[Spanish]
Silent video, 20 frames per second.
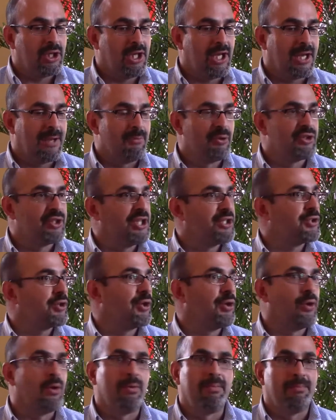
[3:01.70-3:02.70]
de que hemos
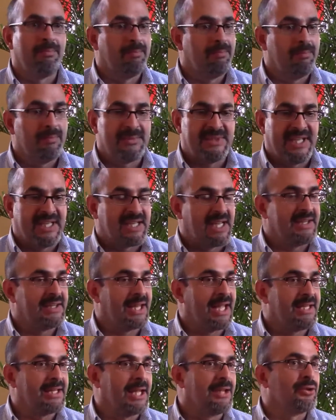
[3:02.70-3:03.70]
hecho
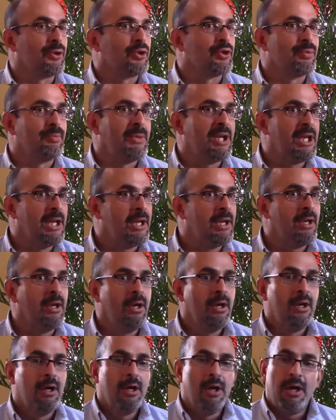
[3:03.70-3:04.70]
setenta y tantos mil
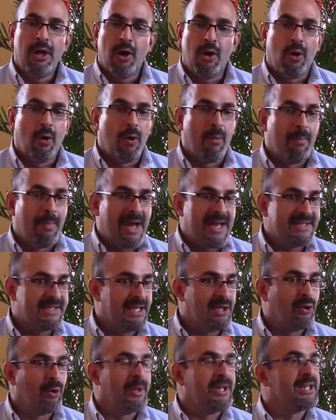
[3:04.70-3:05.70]
o más
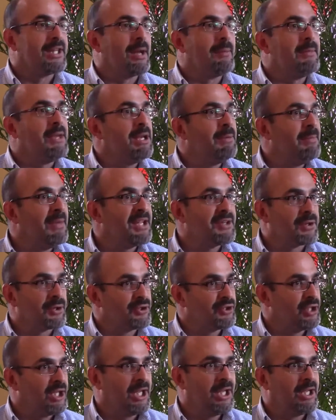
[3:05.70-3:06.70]
de noventa mil
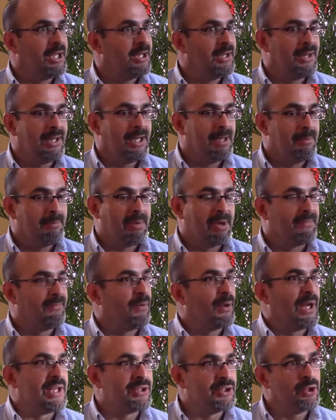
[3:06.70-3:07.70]
metros de,
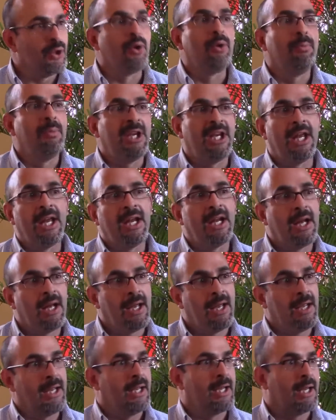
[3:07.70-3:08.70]
perforación
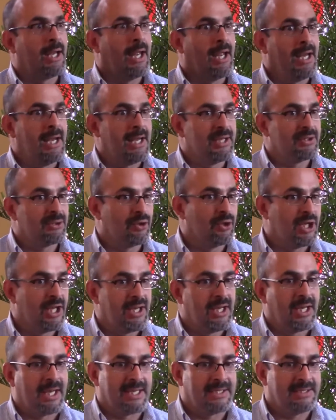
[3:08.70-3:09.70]
minera en, en la zona
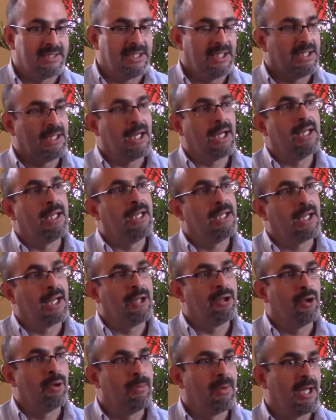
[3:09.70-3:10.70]
de Castilla y
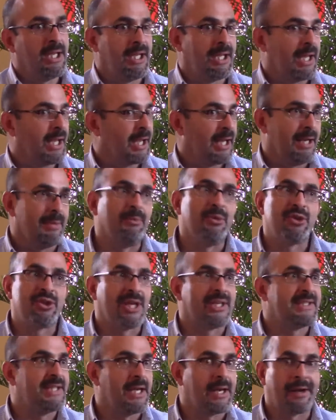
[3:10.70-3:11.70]
Cayoma y que queremos
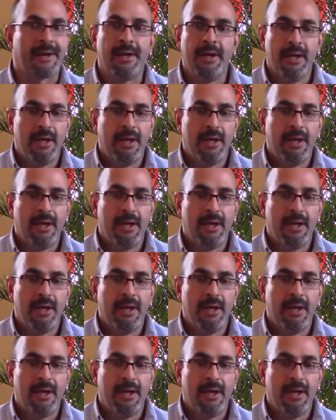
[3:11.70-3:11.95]
hacer